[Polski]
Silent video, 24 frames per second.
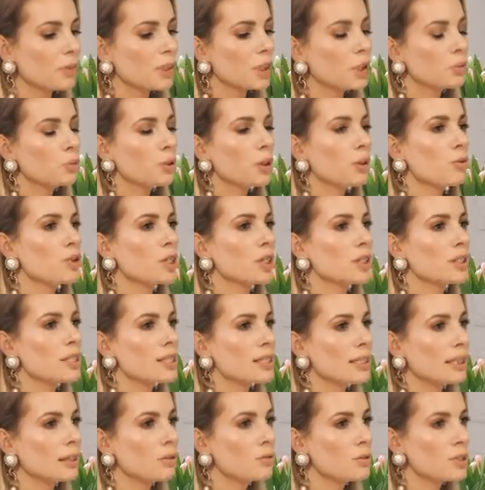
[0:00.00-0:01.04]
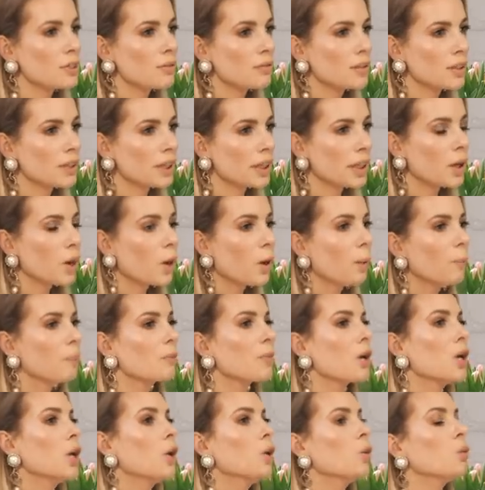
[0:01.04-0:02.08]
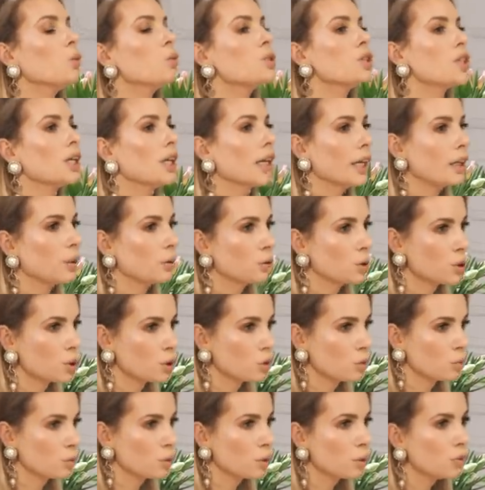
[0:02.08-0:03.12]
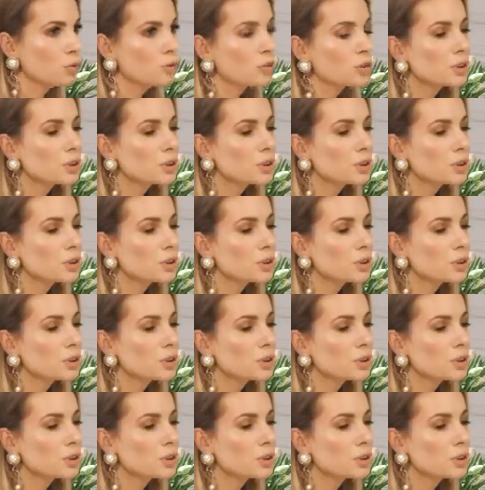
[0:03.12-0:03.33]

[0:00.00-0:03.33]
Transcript: Niektóre urzędy stanu cywilnego udzielają ślubów,